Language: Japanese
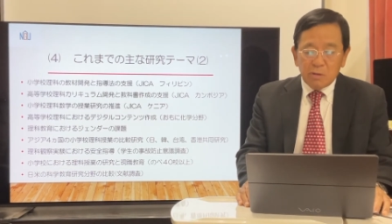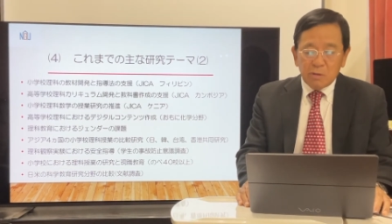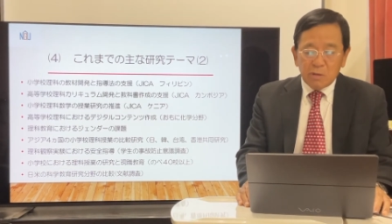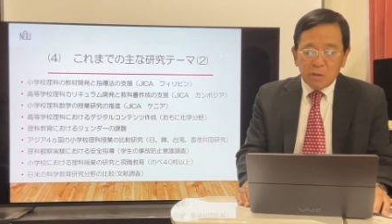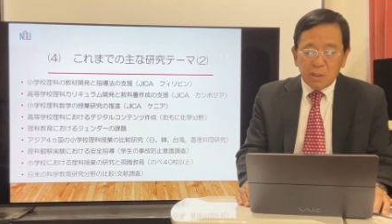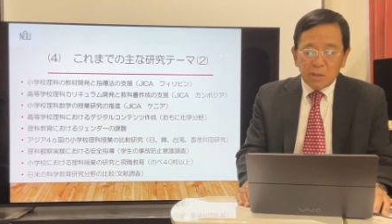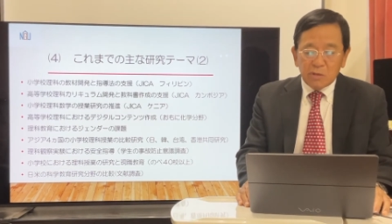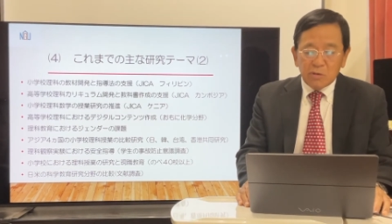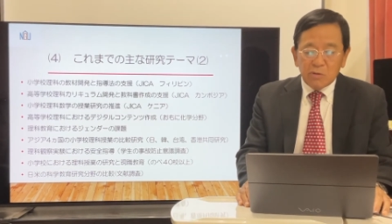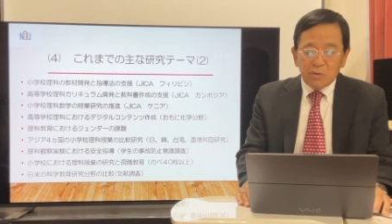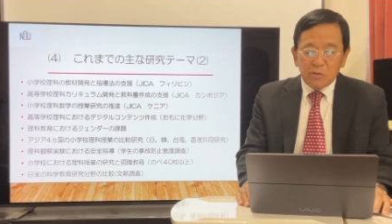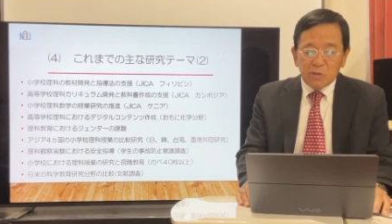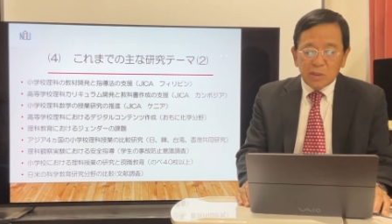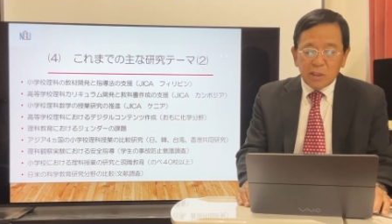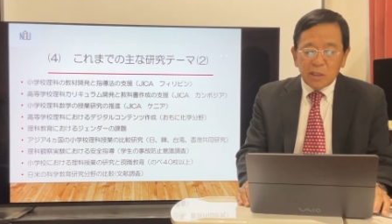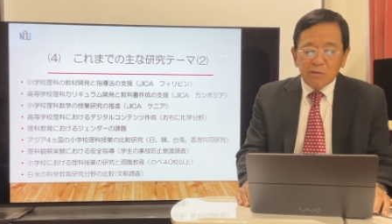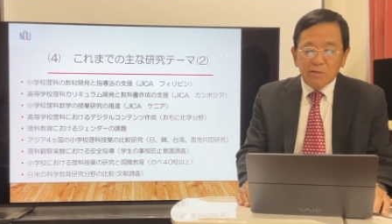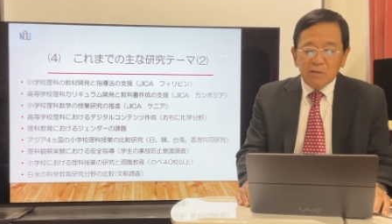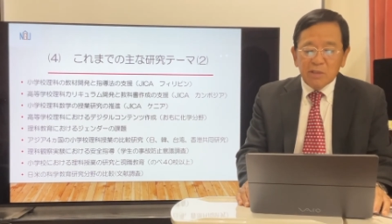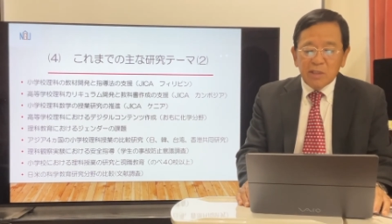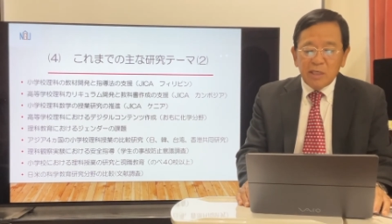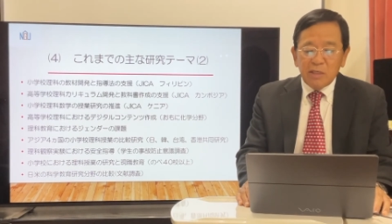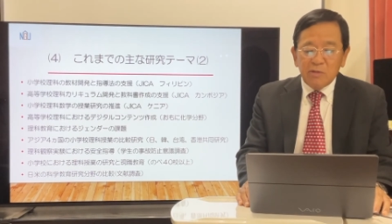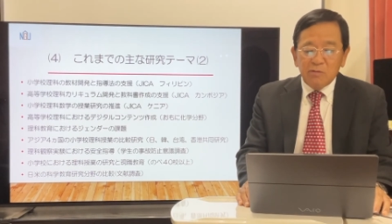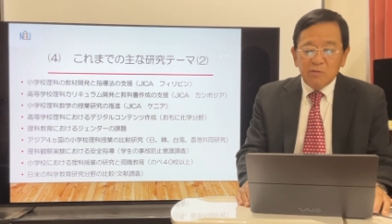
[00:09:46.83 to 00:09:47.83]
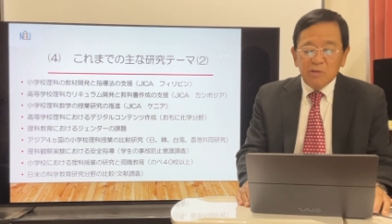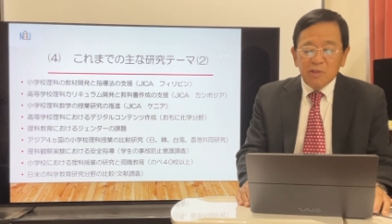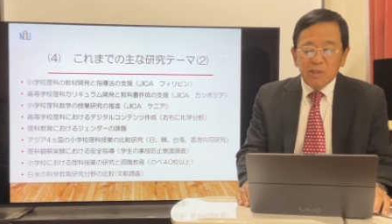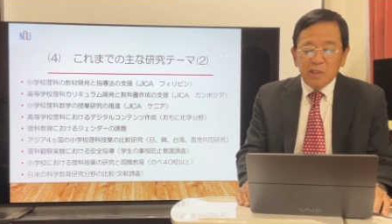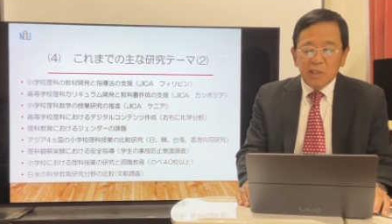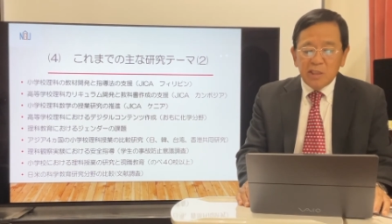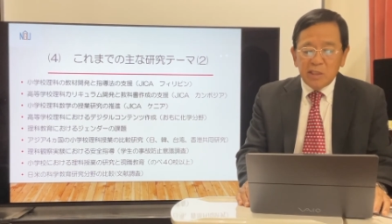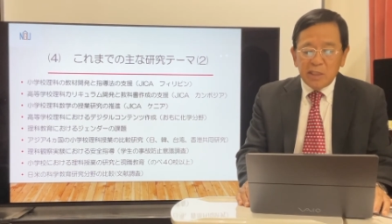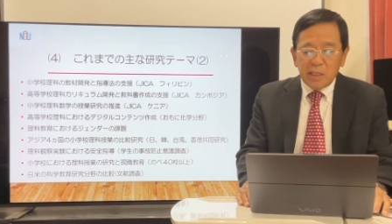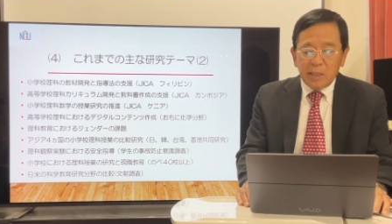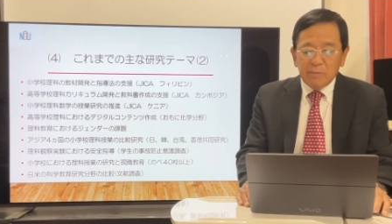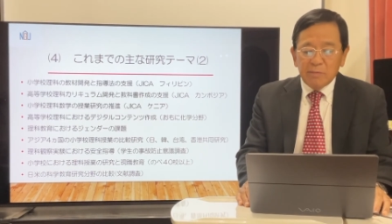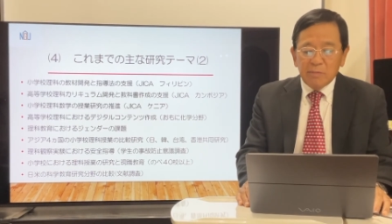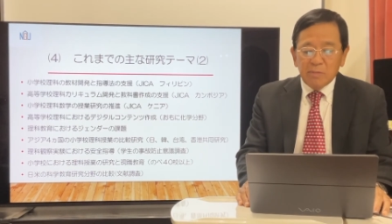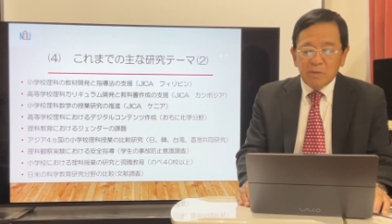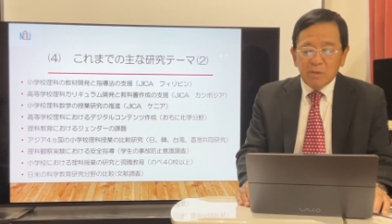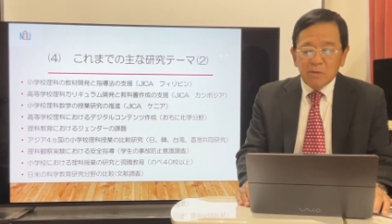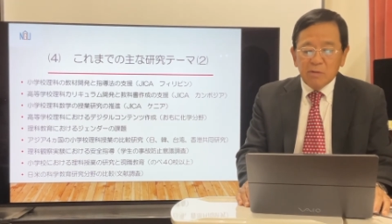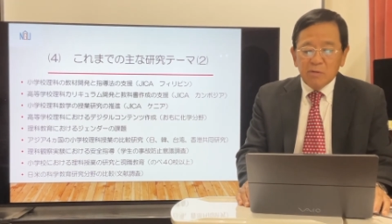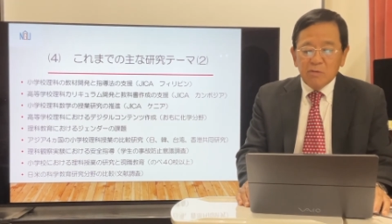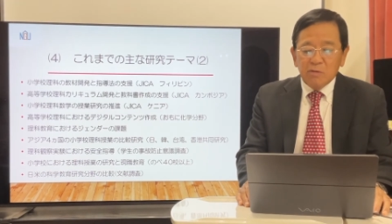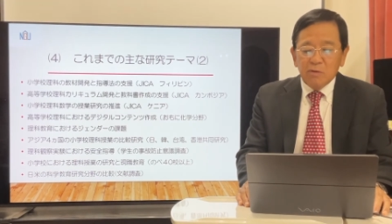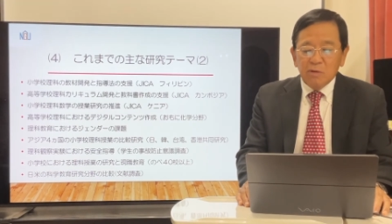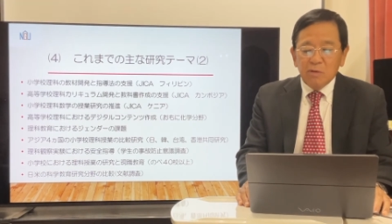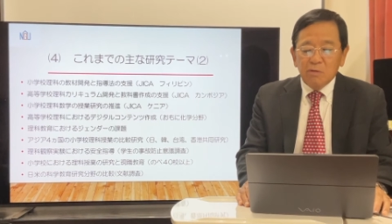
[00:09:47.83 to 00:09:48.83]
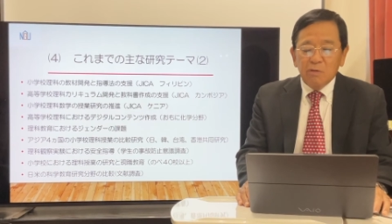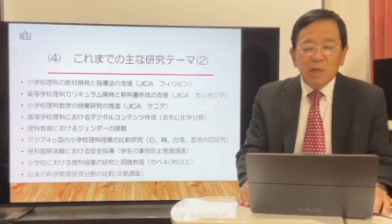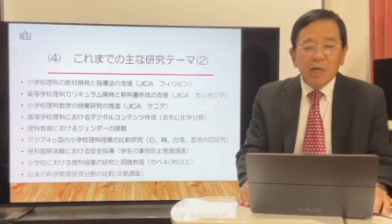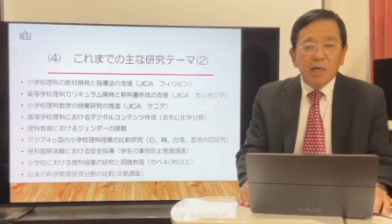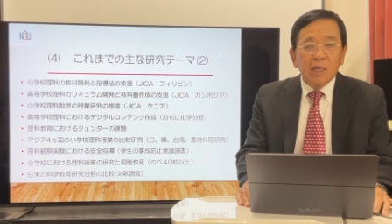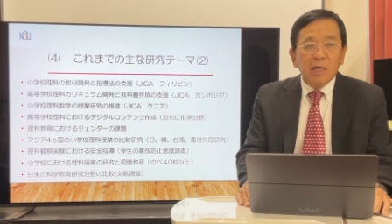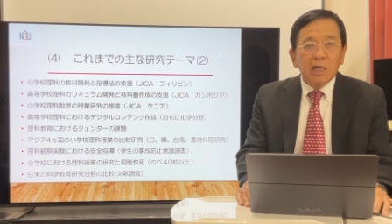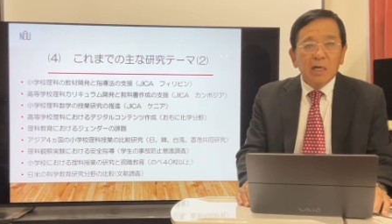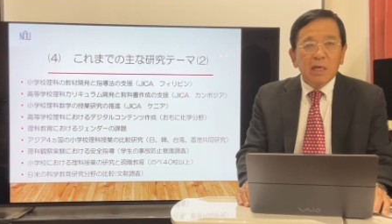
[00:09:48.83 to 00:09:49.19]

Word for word: 科書作成の支援これは